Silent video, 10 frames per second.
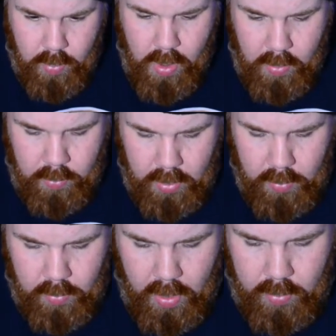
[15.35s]
waouh, waouh,
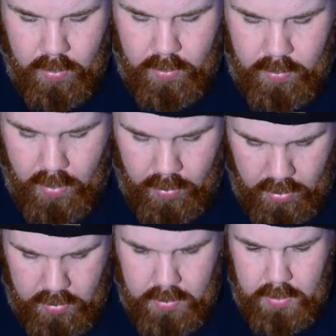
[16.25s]
waouh, waouh.
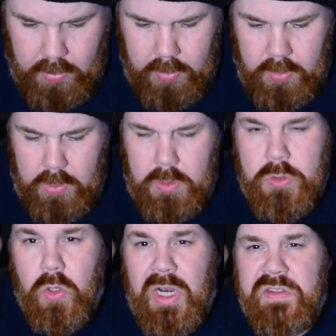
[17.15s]

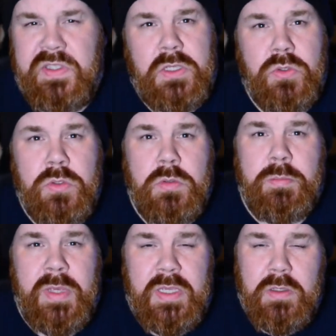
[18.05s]
Non là, sérieux,
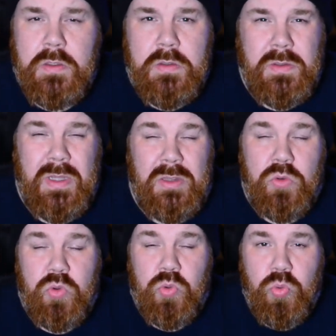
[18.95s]
mec, t'as
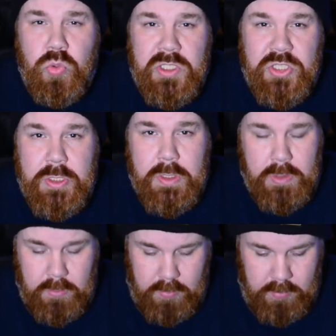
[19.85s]
tout déchiré.
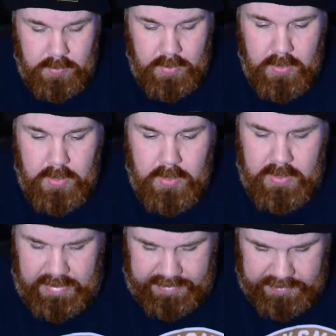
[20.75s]

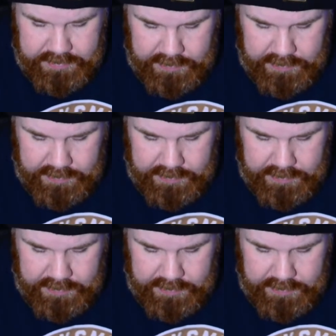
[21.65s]
La qualité